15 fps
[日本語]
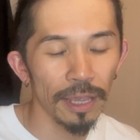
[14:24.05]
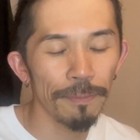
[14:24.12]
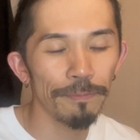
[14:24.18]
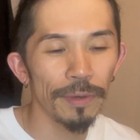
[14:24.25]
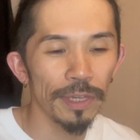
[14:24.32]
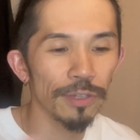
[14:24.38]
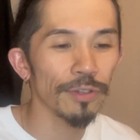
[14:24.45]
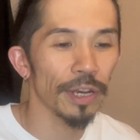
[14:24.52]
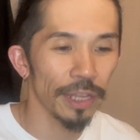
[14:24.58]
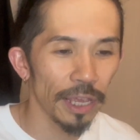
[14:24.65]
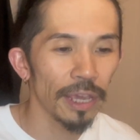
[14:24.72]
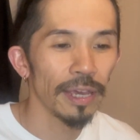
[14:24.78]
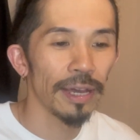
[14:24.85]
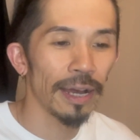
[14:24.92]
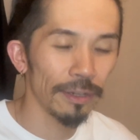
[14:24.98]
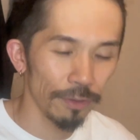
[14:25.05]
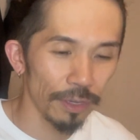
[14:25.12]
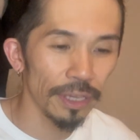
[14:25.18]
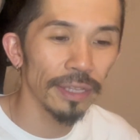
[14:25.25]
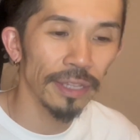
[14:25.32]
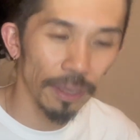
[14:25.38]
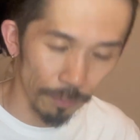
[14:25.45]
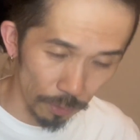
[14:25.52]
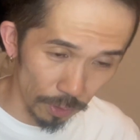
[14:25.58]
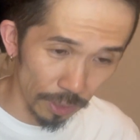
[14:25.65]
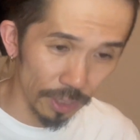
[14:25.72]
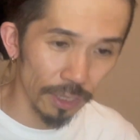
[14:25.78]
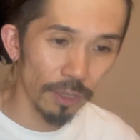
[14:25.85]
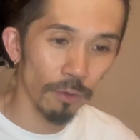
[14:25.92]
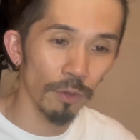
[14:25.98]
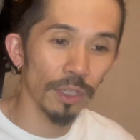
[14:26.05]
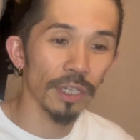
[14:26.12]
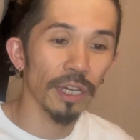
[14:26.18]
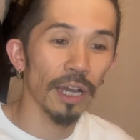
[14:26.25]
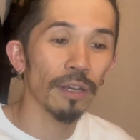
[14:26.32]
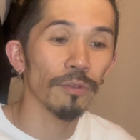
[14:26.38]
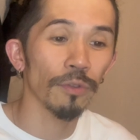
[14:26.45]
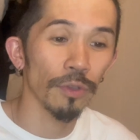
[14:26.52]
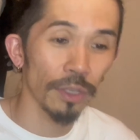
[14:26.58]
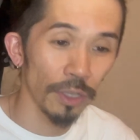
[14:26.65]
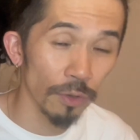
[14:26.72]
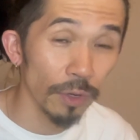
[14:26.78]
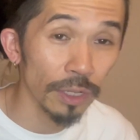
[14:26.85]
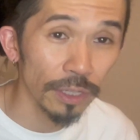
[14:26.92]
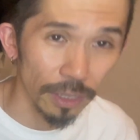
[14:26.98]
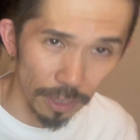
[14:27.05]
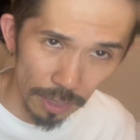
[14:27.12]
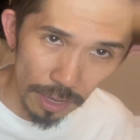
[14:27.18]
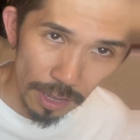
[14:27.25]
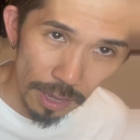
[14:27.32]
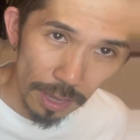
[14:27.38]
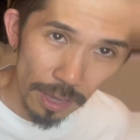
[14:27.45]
3ページぐらいねあるインタビューですお時間ある時によかったらね、